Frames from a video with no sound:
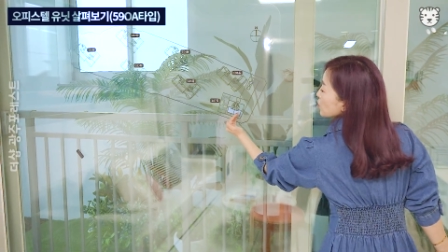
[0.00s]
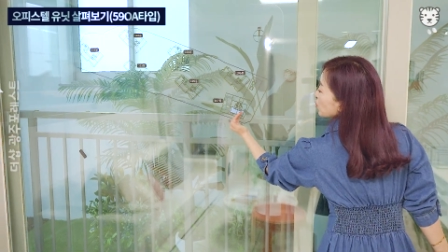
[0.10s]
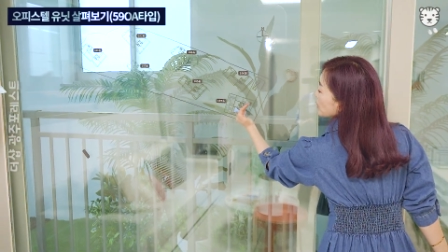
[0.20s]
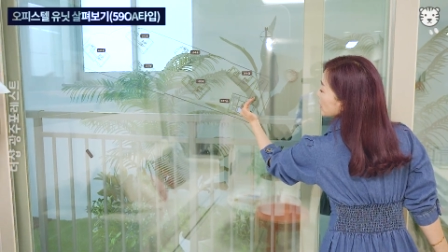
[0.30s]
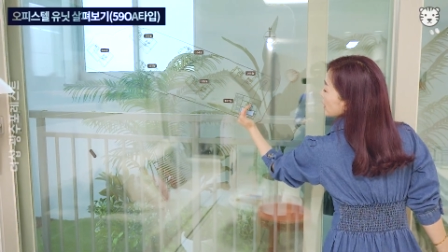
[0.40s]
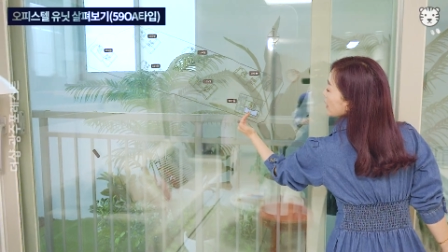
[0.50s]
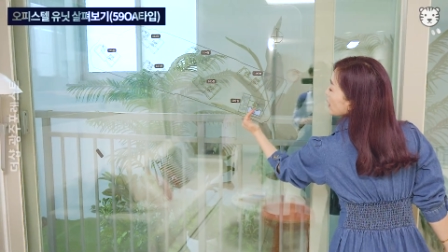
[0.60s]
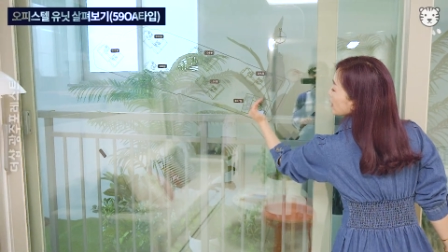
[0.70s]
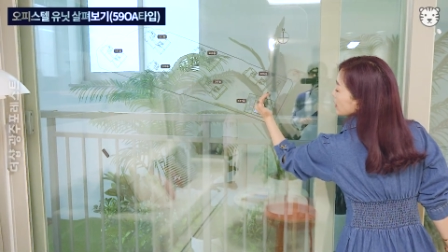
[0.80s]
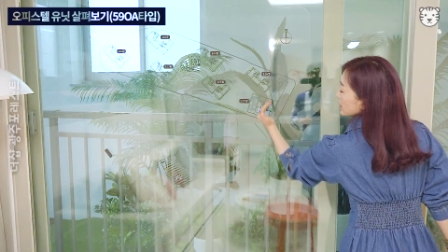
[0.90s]

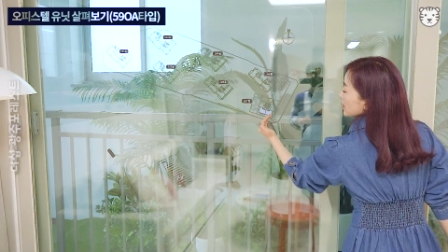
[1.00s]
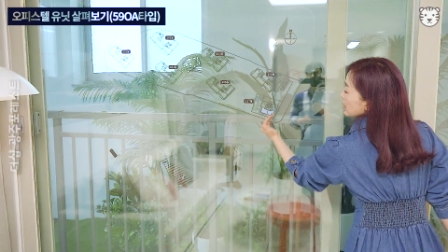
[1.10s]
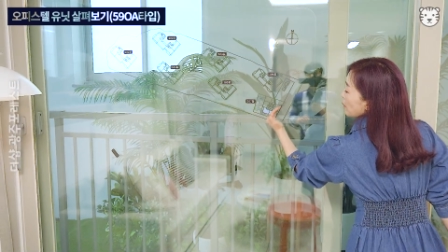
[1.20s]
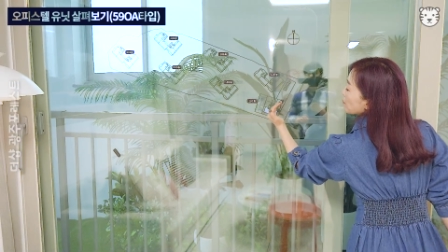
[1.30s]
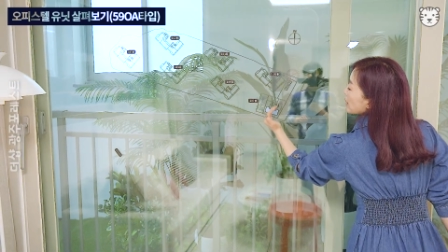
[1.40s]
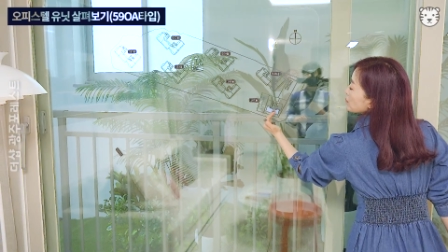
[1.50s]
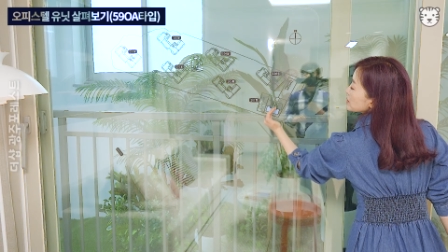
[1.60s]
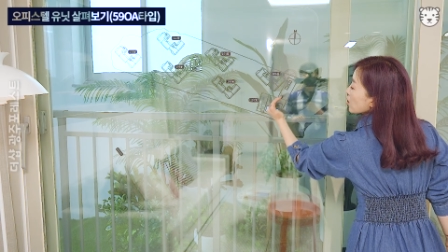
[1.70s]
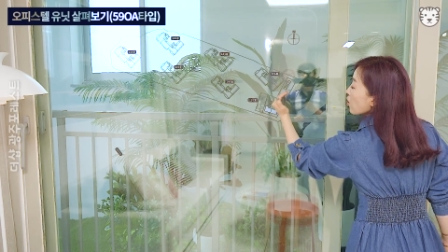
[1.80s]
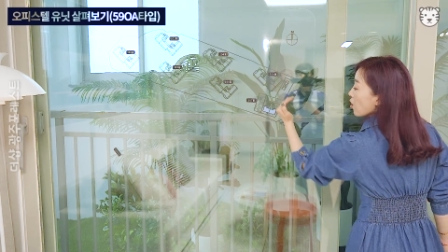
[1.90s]
여기가 이렇게
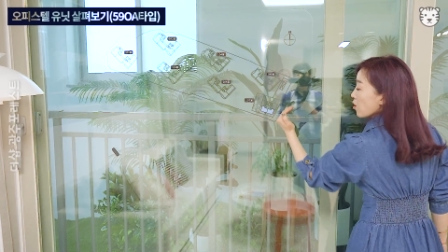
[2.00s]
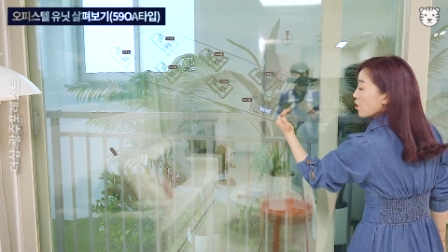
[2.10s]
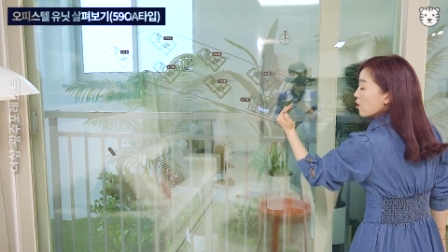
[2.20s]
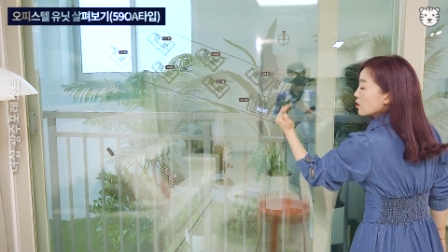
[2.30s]
남남서